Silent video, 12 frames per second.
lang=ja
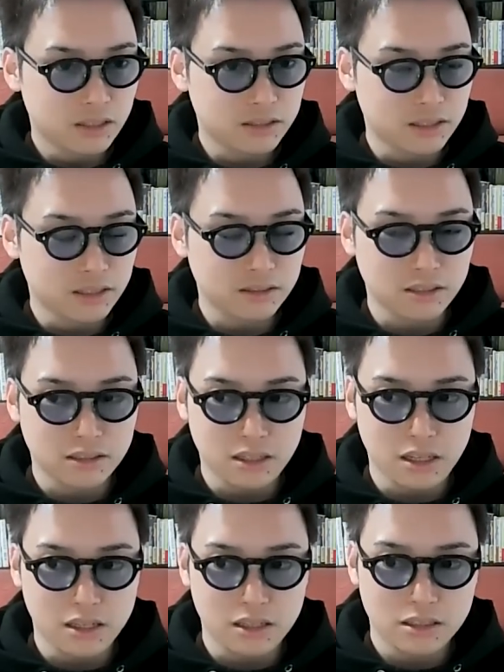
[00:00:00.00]
朝サ使っ
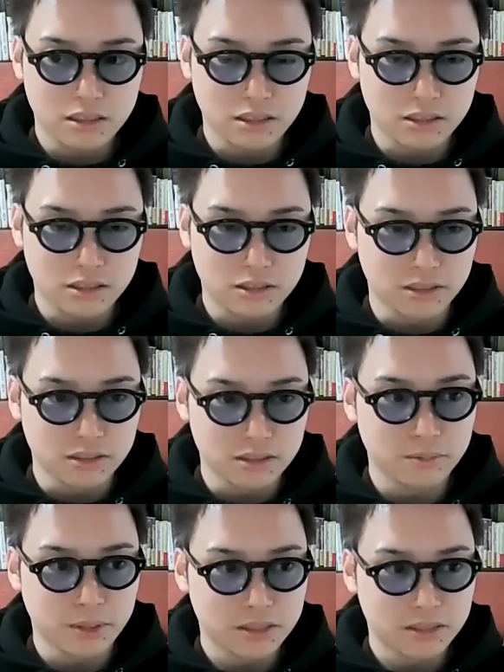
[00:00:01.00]
てタスク管
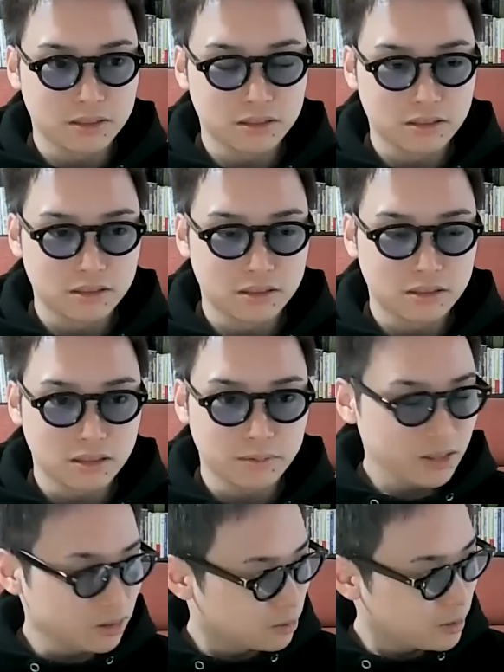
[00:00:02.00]
理してます。
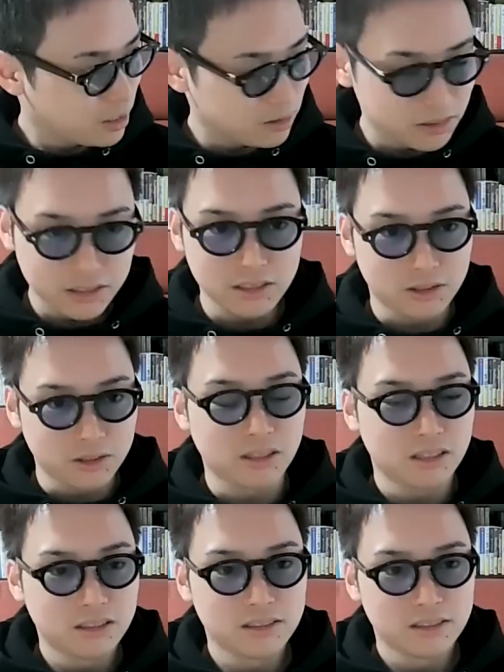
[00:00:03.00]
まあ、あとスプレッドシートと
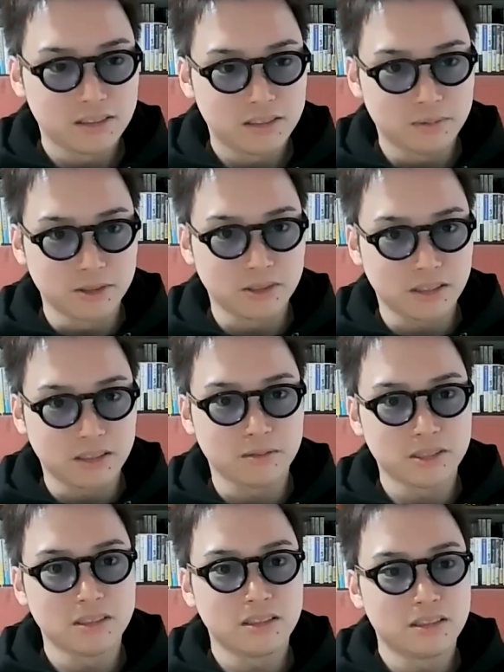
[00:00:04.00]
かも使っ
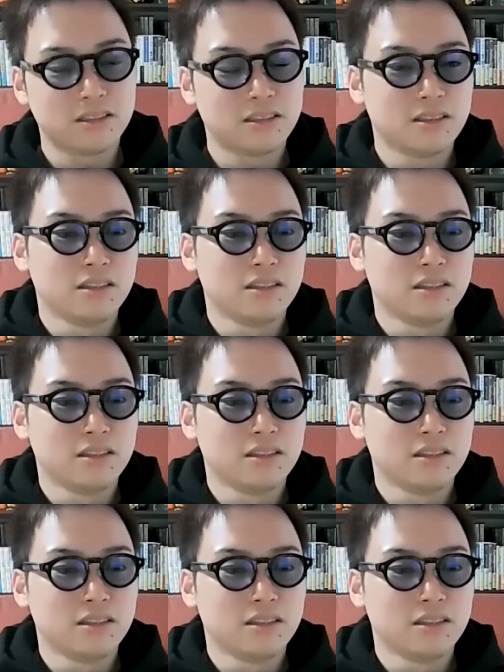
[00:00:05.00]
てますね。